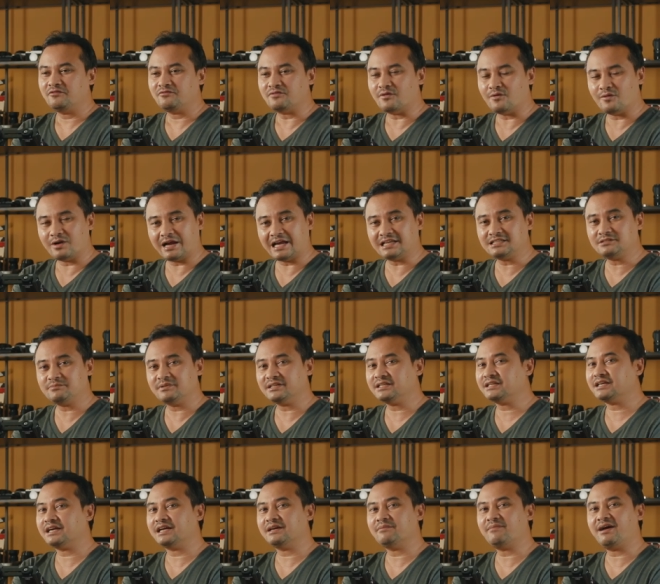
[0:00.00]
โฟกัสเป็น
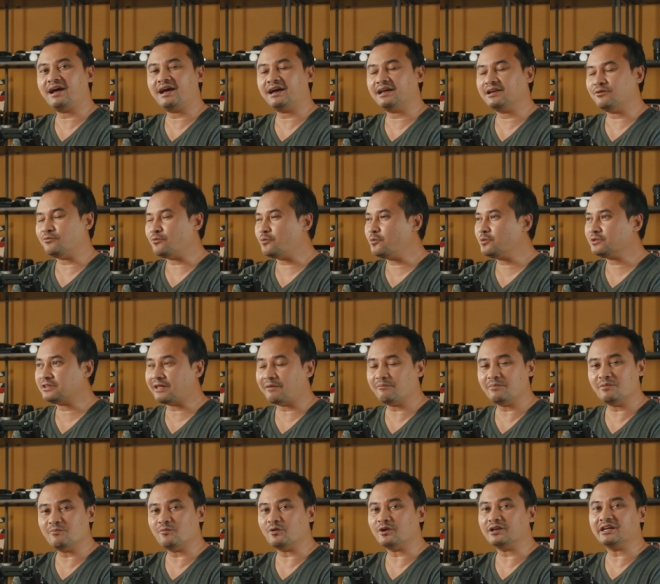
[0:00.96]
ยังไงบ้างล่ะโอ้เต็
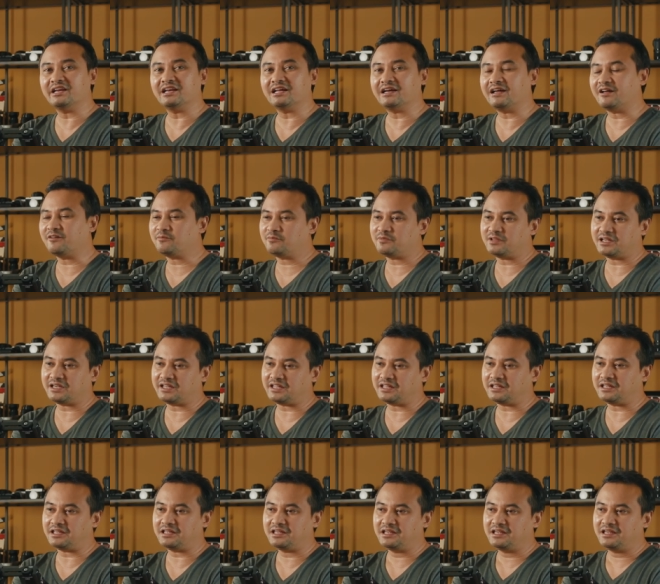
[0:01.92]
มไปหมดเลยนะครับใน
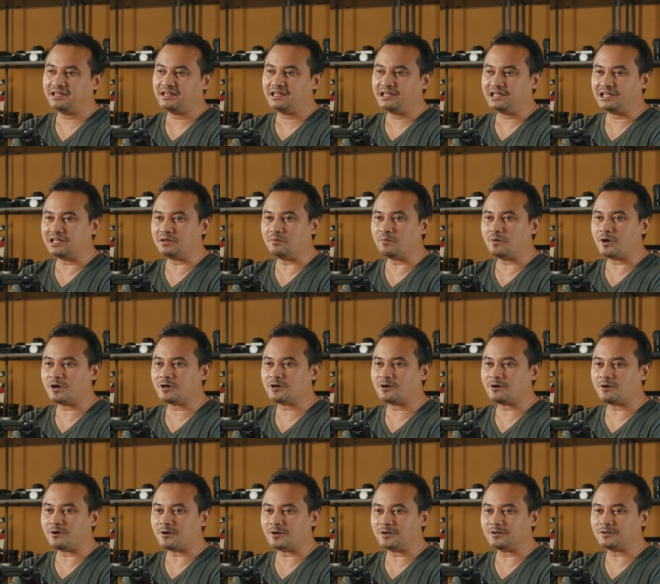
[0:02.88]
อินบ็อก
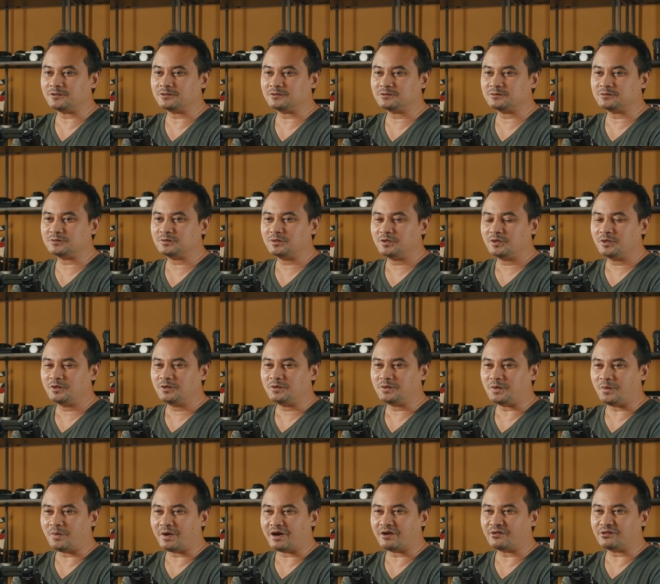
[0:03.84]
ซ์ของ
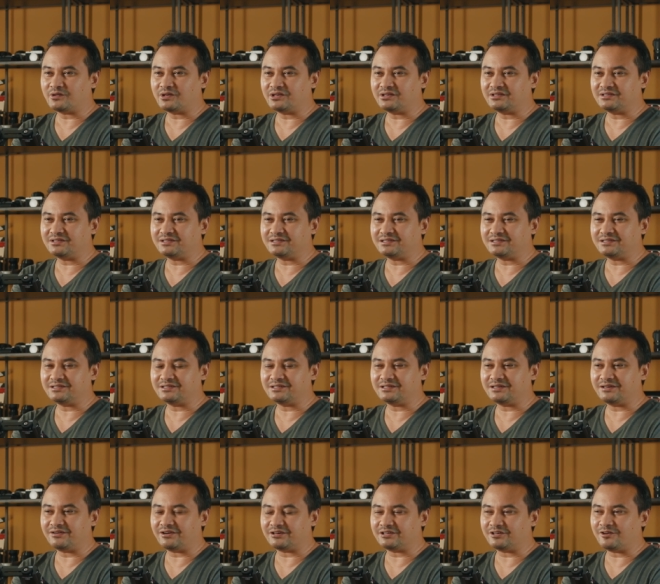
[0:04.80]
ดูอา
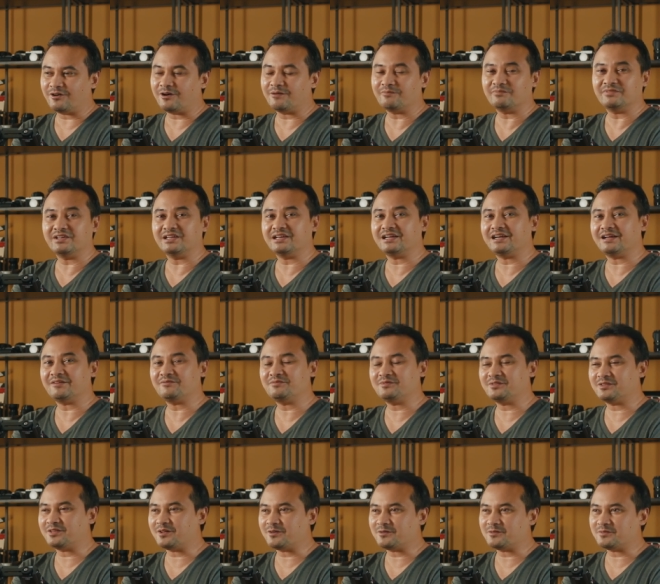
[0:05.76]
.com เนี่ยนะครับ
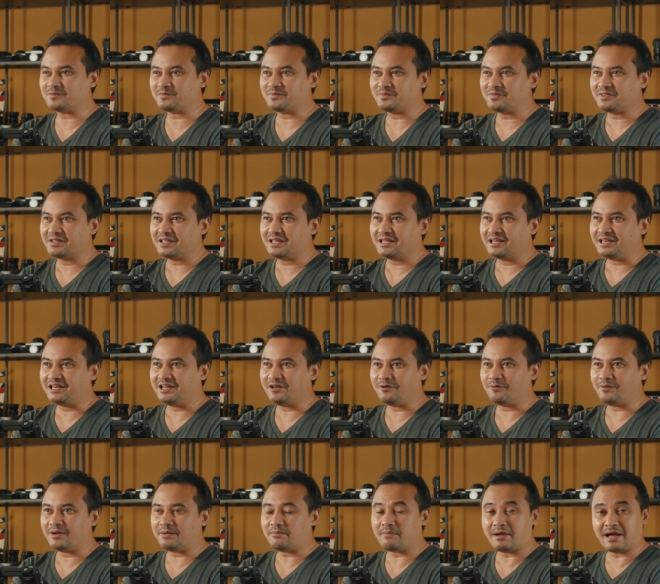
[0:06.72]
ต้องเรีย
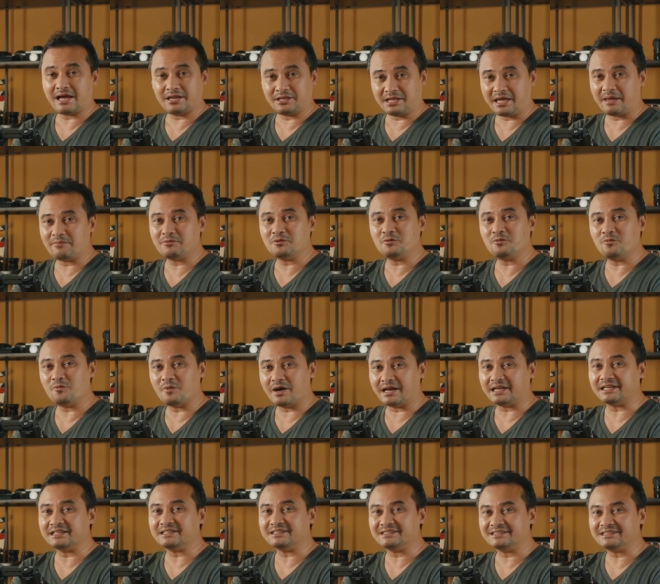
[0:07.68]
กว่ามาแทบทุก
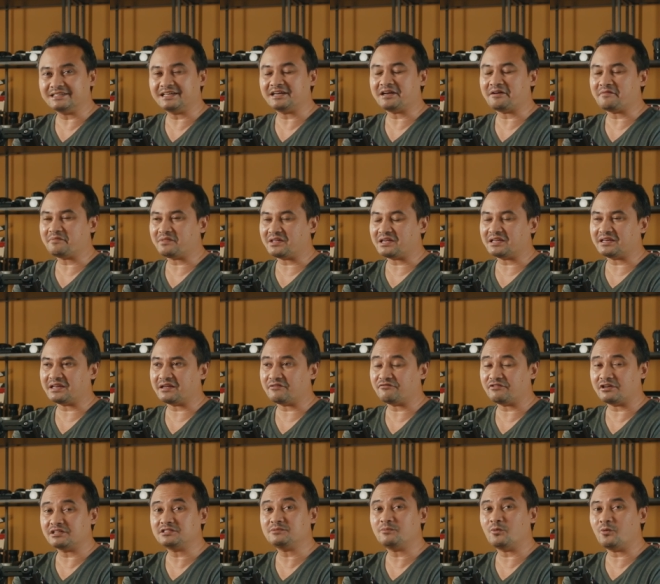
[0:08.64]
วันนะครับในใน
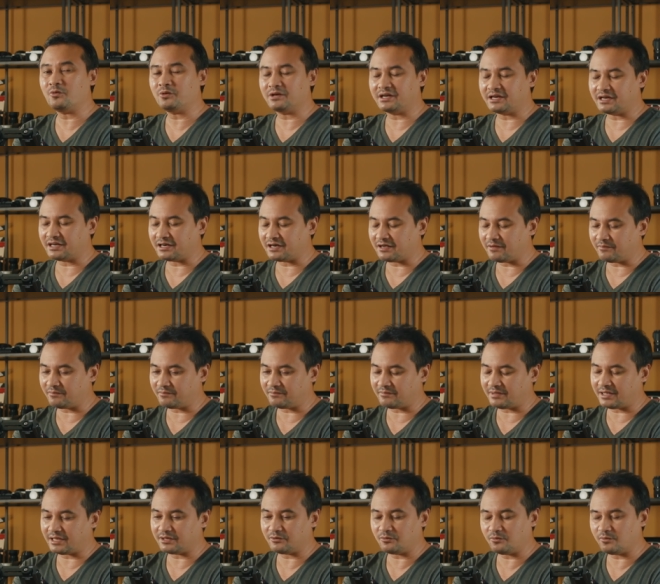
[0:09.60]
a c e b o o k เนี่ยนะครับ
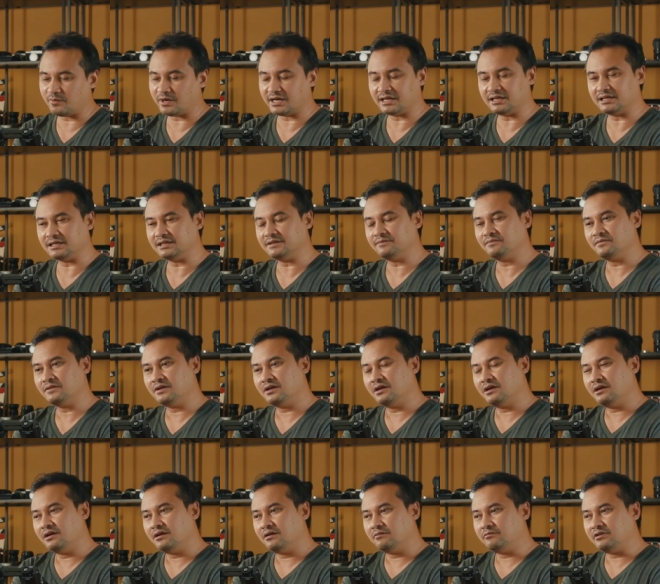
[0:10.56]
มาทุกวันเลย
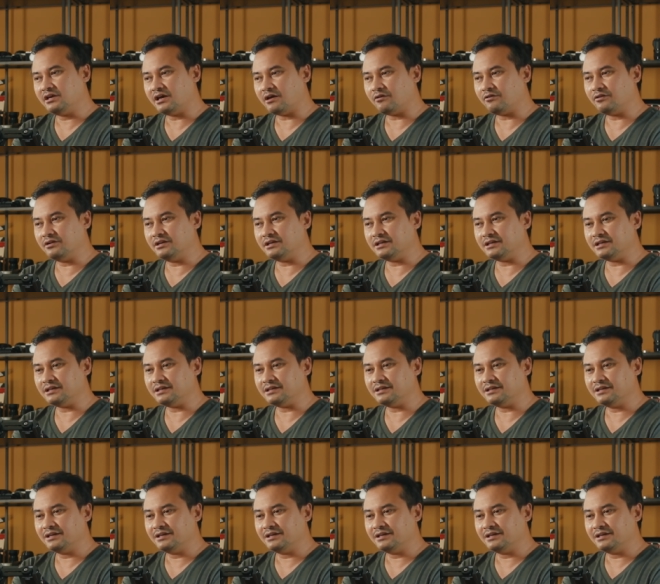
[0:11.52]
พี่หาวก็เลย